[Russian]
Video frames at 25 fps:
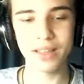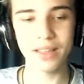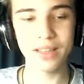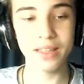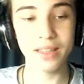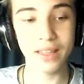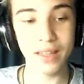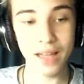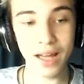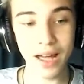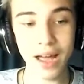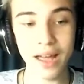И
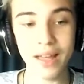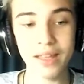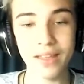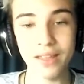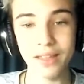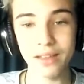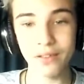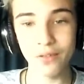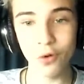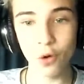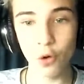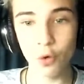я
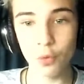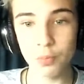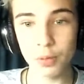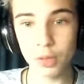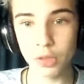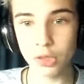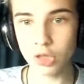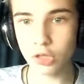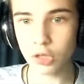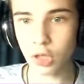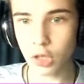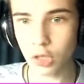его
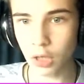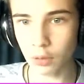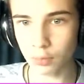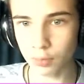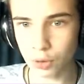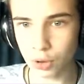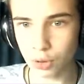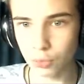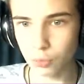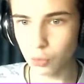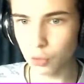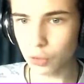убил. Кстати, а
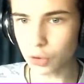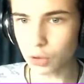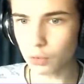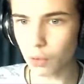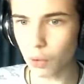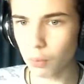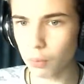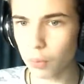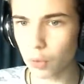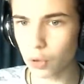почему у него